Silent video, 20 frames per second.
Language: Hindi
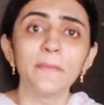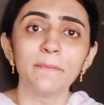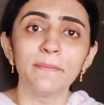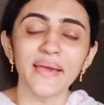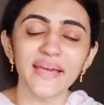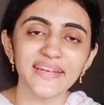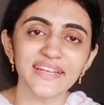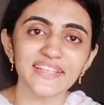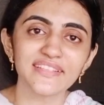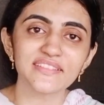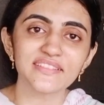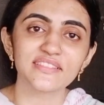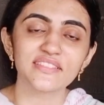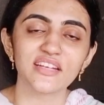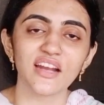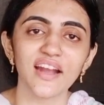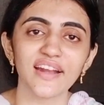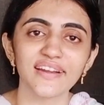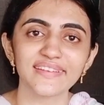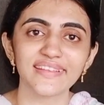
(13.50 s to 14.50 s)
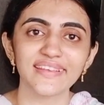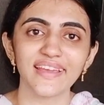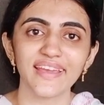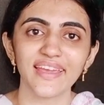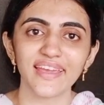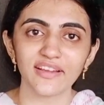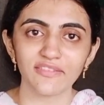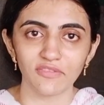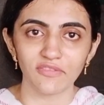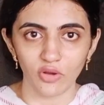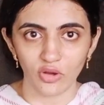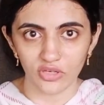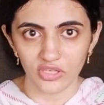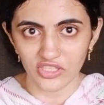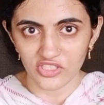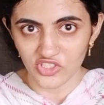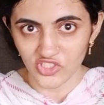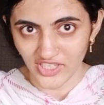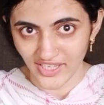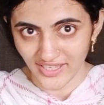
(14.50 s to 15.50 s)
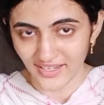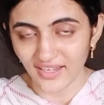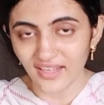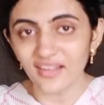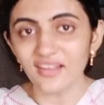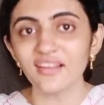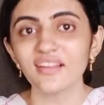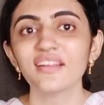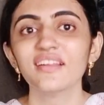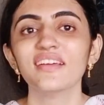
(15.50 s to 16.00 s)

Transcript: मैंने स्टार्ट किया है एक ब्लॉगिंग चैनल